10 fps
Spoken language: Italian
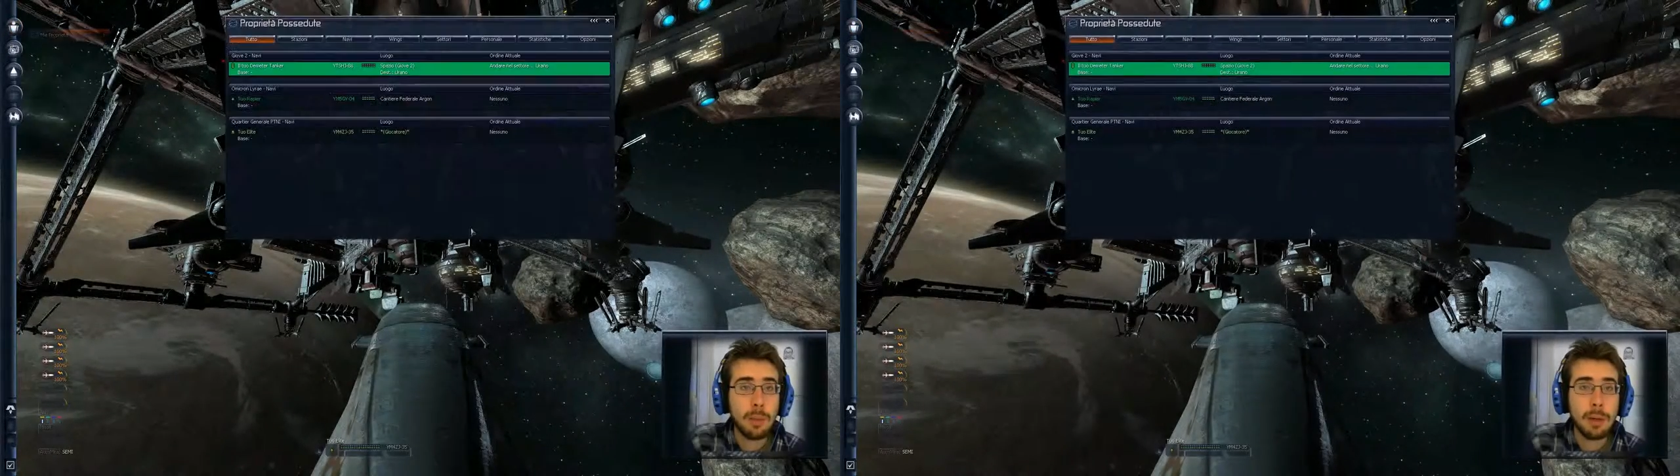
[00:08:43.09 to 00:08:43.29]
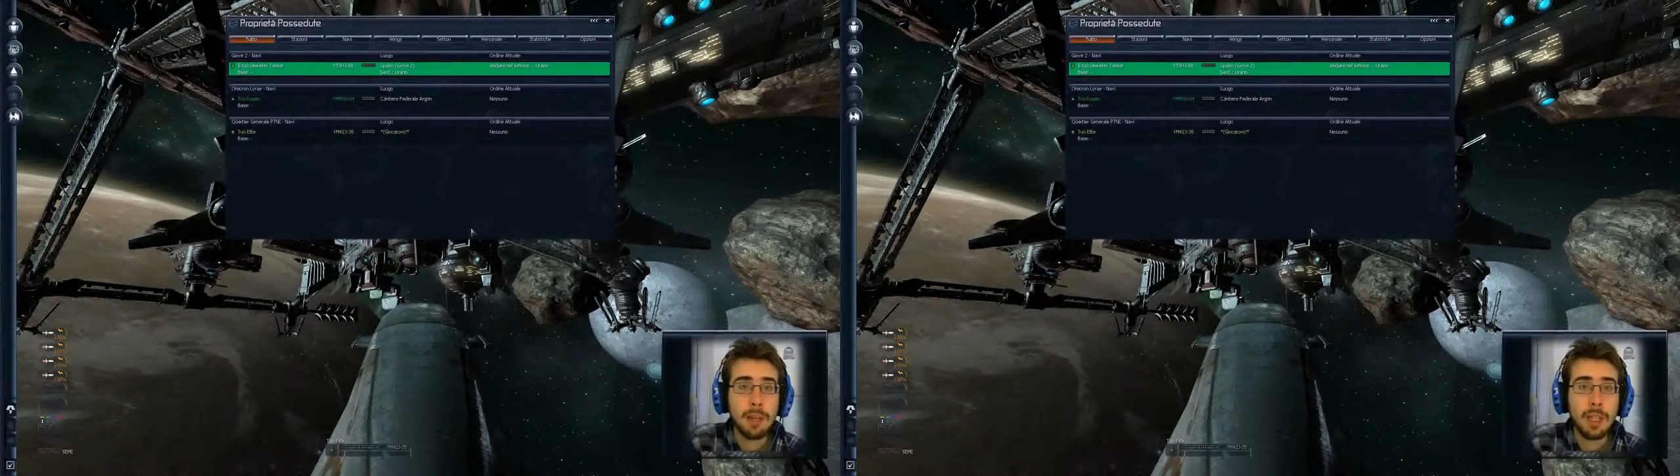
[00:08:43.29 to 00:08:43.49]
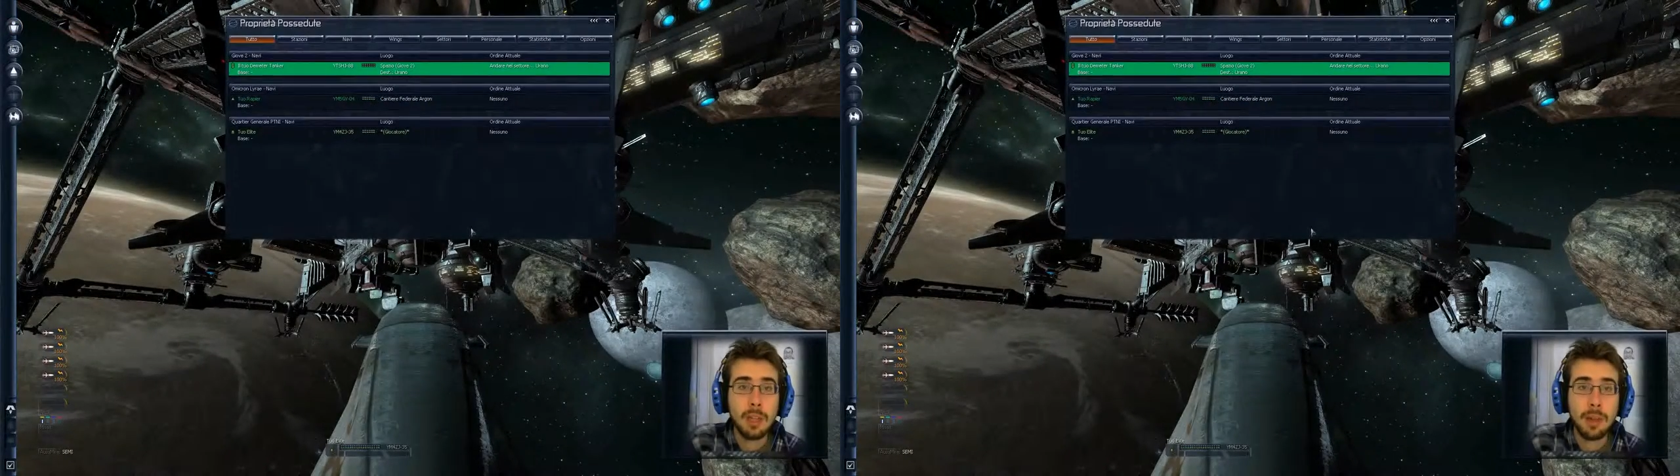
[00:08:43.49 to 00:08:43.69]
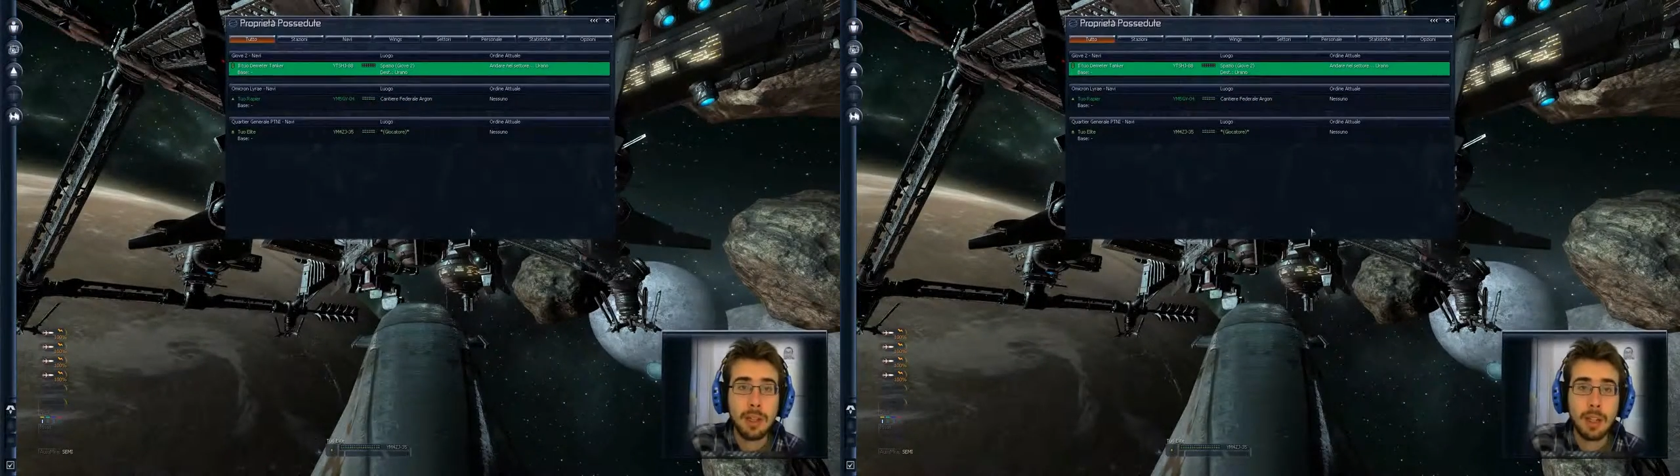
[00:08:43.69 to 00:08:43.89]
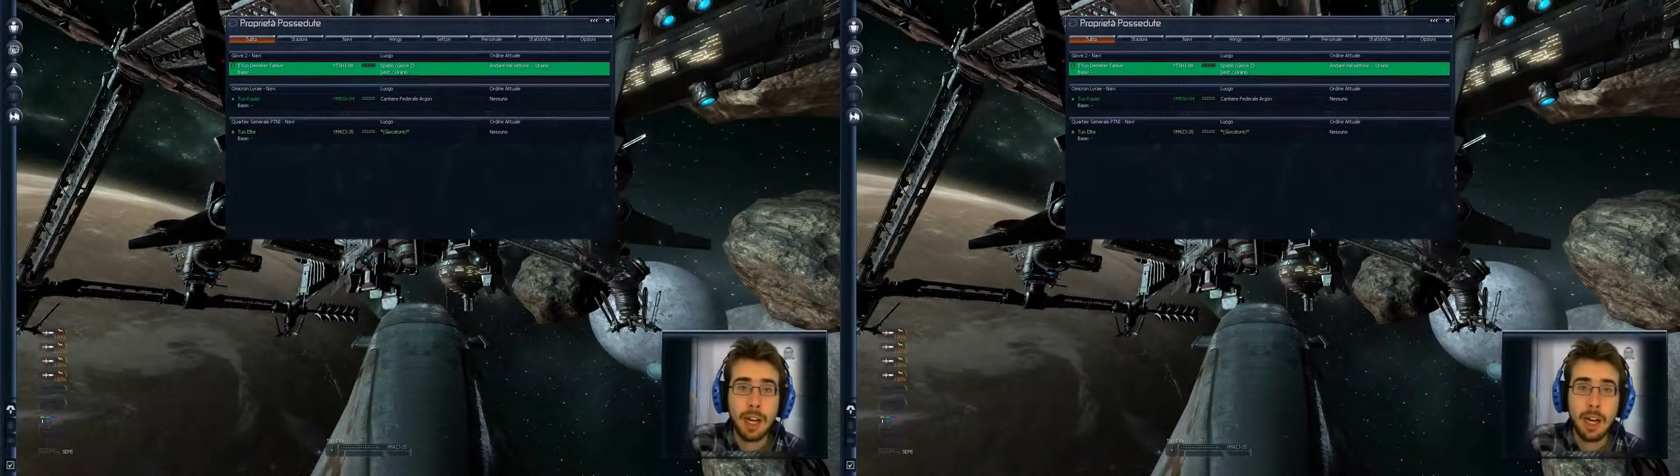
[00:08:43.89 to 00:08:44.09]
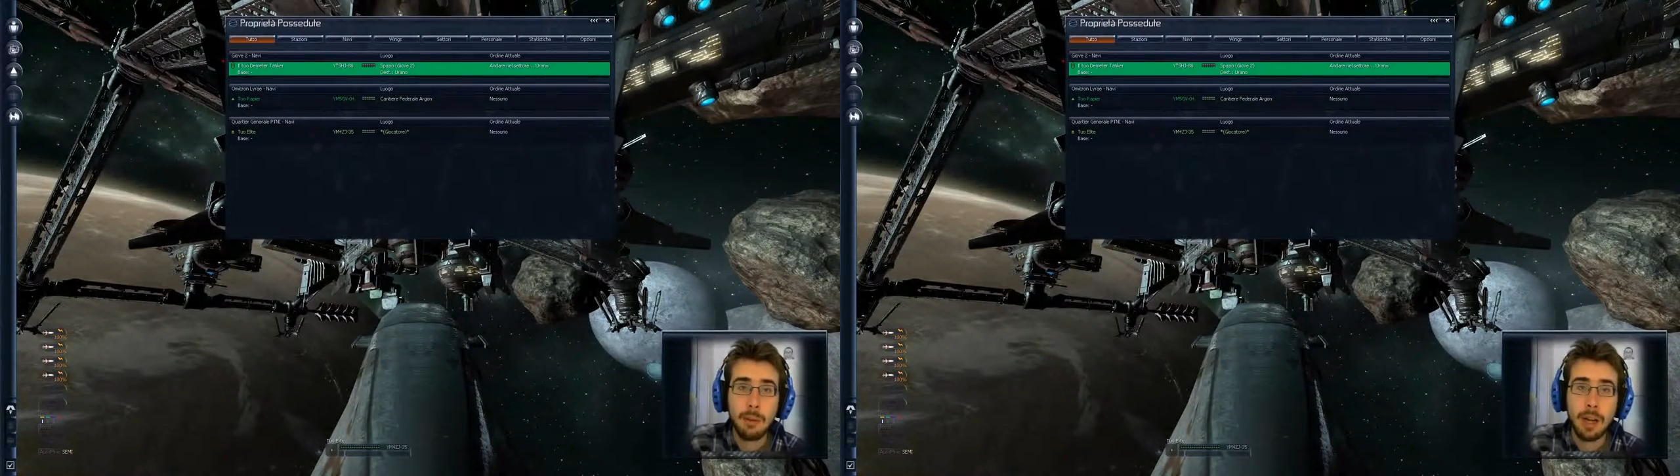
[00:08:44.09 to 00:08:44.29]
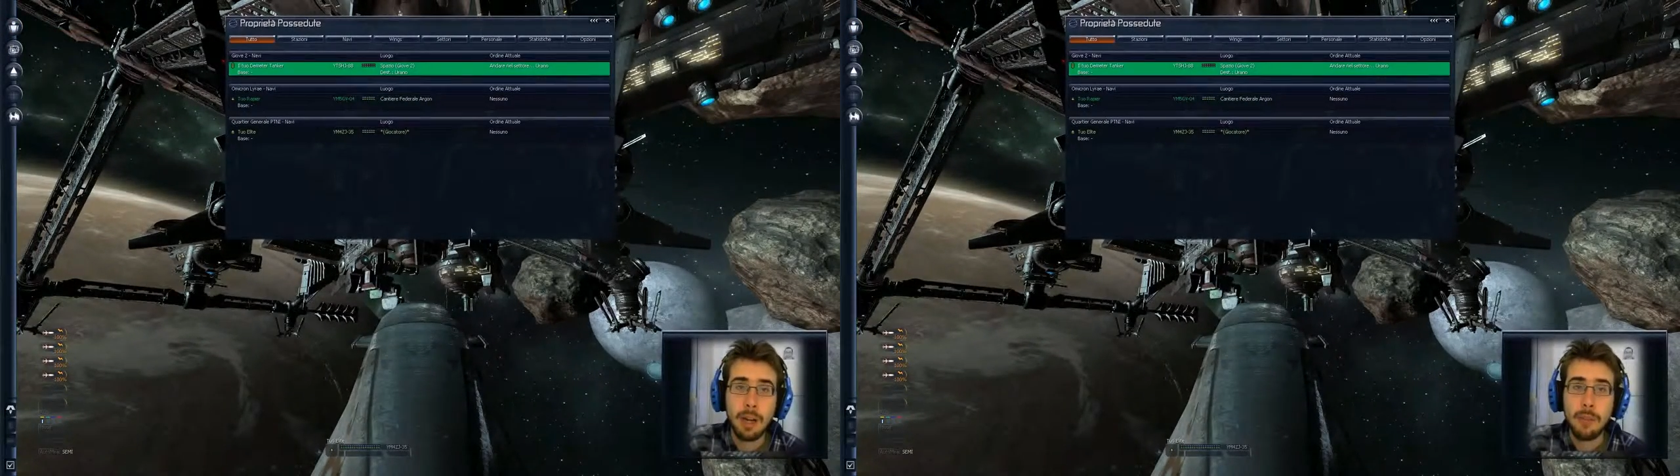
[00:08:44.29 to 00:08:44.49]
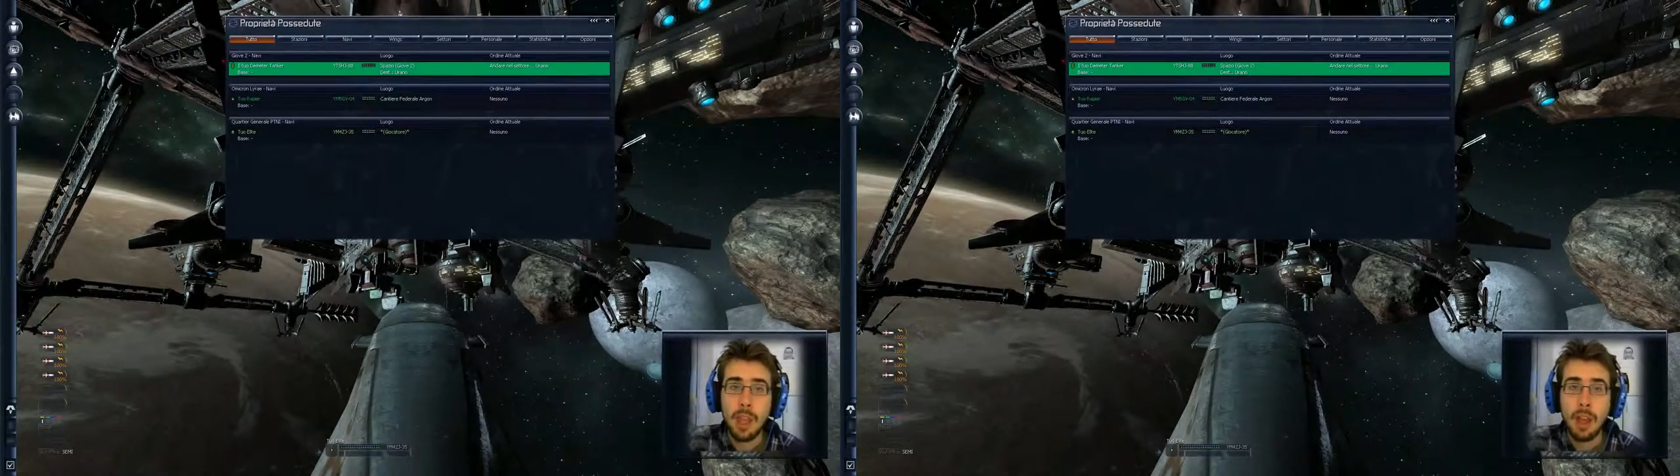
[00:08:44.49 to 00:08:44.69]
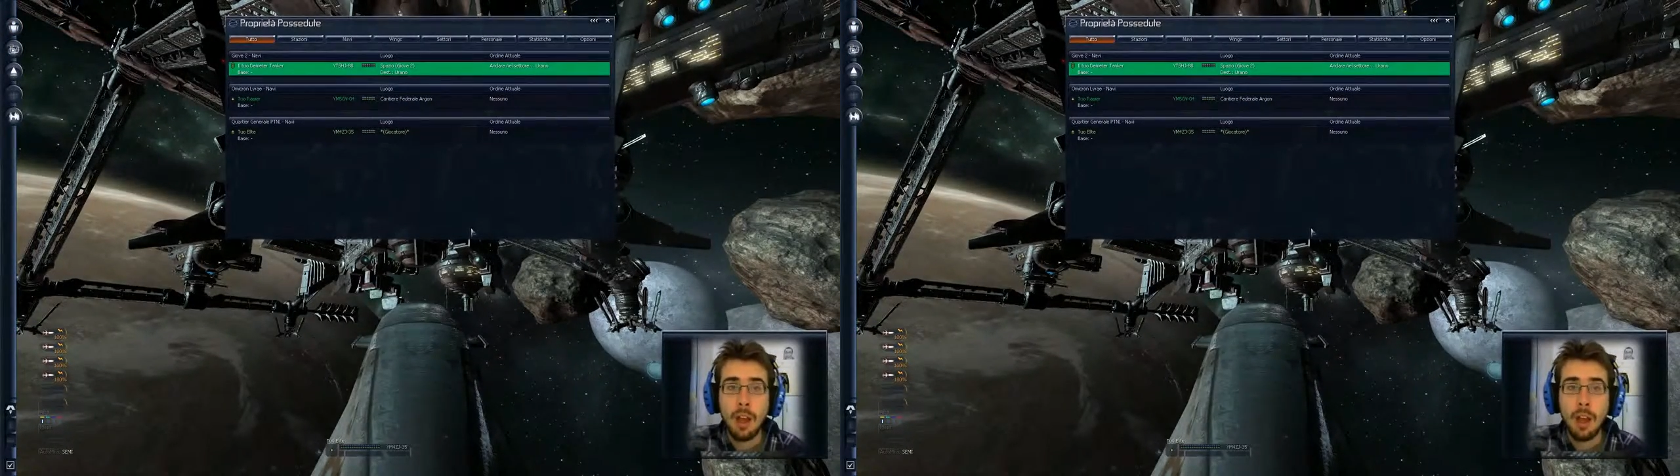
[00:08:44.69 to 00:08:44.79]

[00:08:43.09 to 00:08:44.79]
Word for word: prima di dimenticarmene.